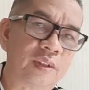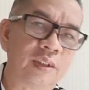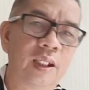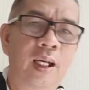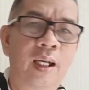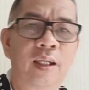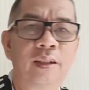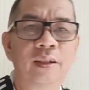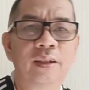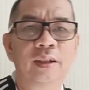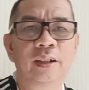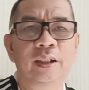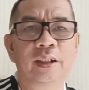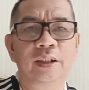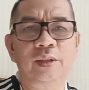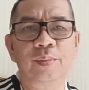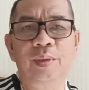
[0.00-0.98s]
Nah,
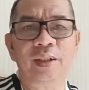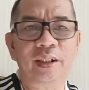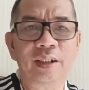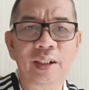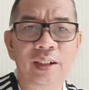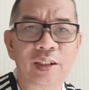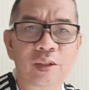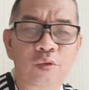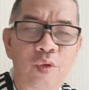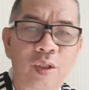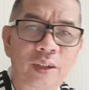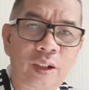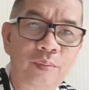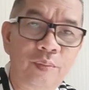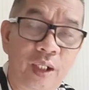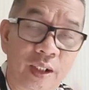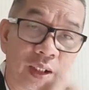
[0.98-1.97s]
sebenarnya
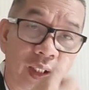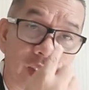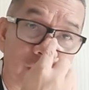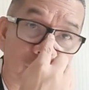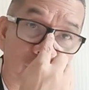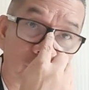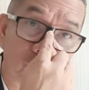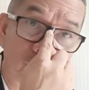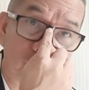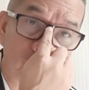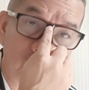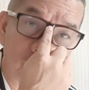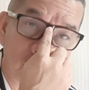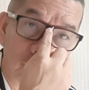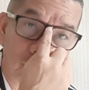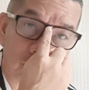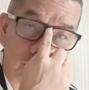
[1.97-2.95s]
kekuatan mereka itu
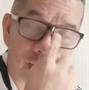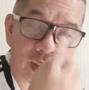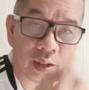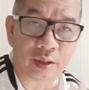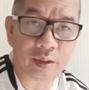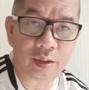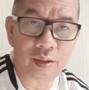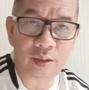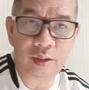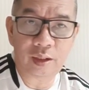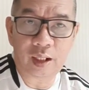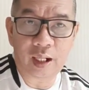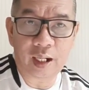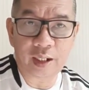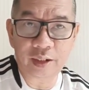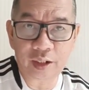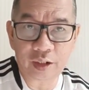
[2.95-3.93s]
ya
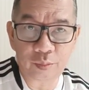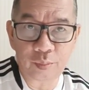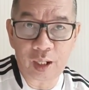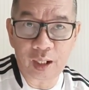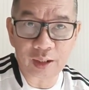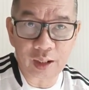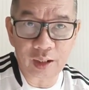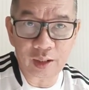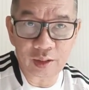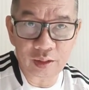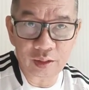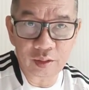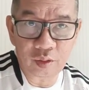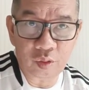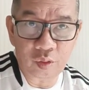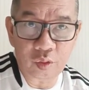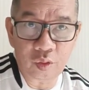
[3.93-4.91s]
ada di
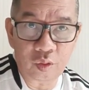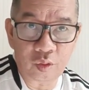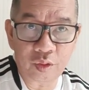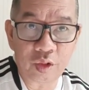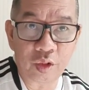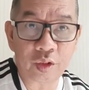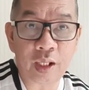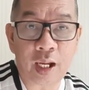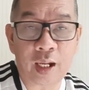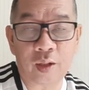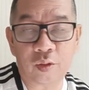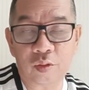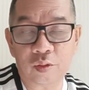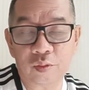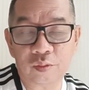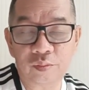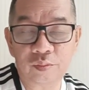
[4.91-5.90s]
belakang Odion
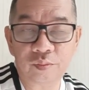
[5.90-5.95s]
Halo.